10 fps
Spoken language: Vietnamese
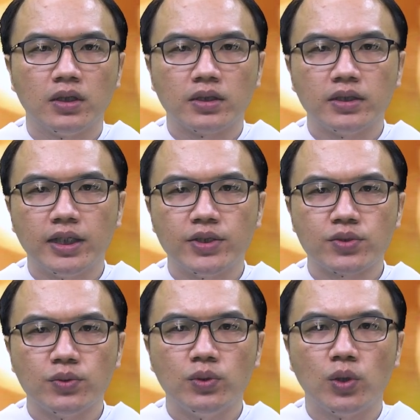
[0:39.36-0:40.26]
Đức
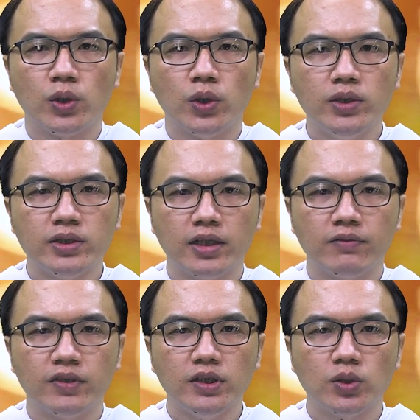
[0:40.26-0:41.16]
Giêsu ngồi đối
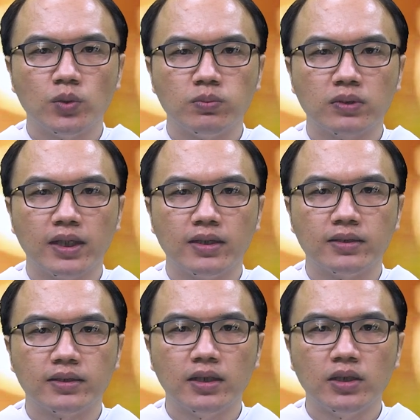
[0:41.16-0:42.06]
diện với thùng
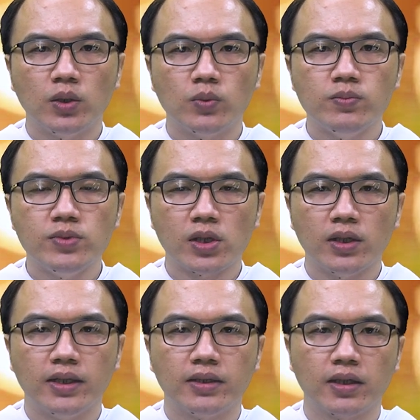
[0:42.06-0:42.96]
tiền dâng cúng cho
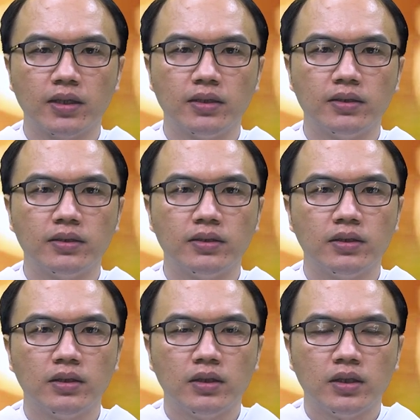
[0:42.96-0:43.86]
đền thờ.
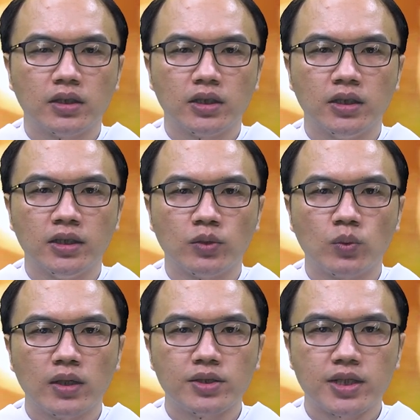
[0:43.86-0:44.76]
Người
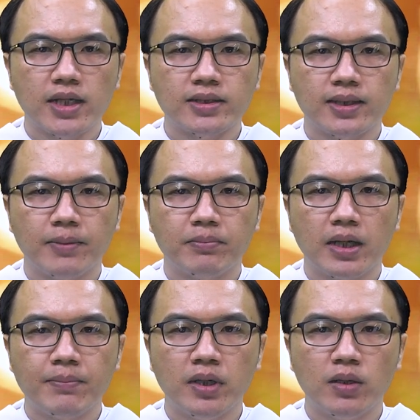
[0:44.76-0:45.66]
quan sát xem
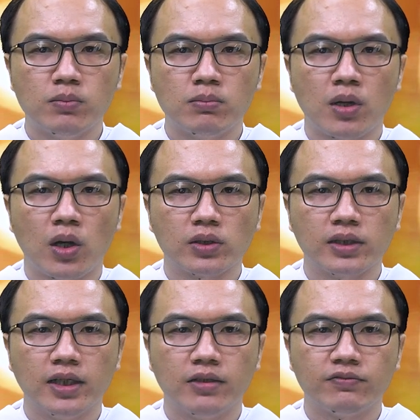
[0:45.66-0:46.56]
đám đông bỏ
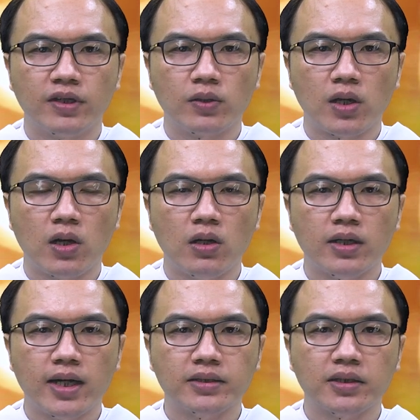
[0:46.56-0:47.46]
tiền vào đó
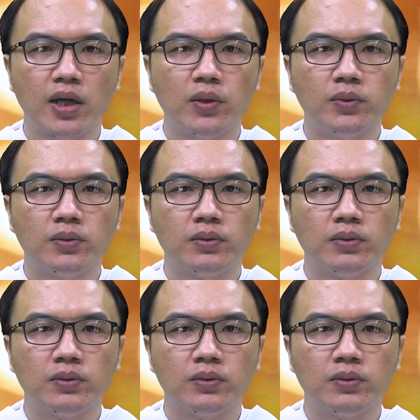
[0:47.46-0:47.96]
ra sao.